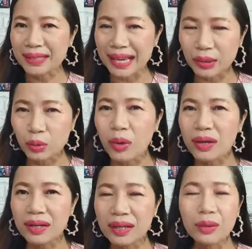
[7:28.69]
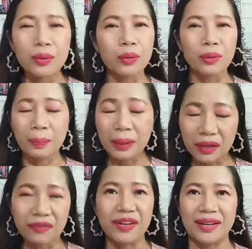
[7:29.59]
แต่งตัวเลิศหรูเพอ
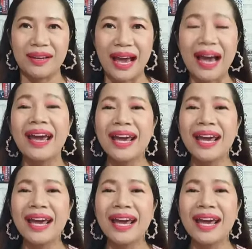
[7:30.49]
ร์เฟกนะคะ